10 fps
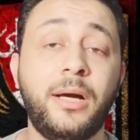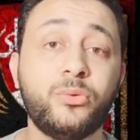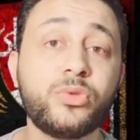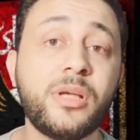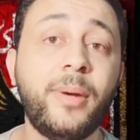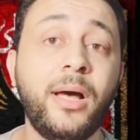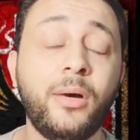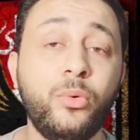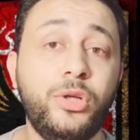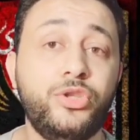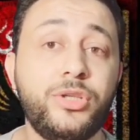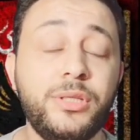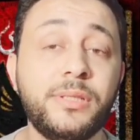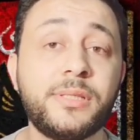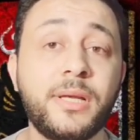عنده
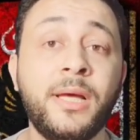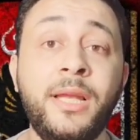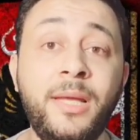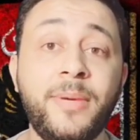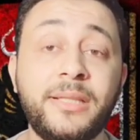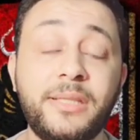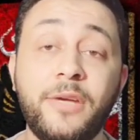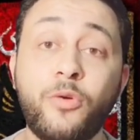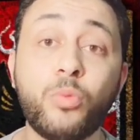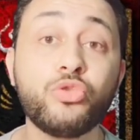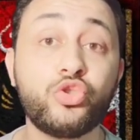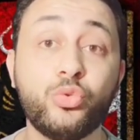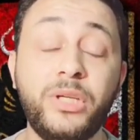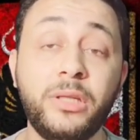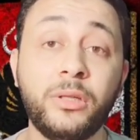27 سنه لعيب هداف هو مش
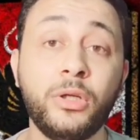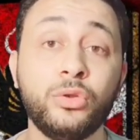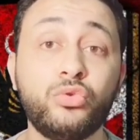طويل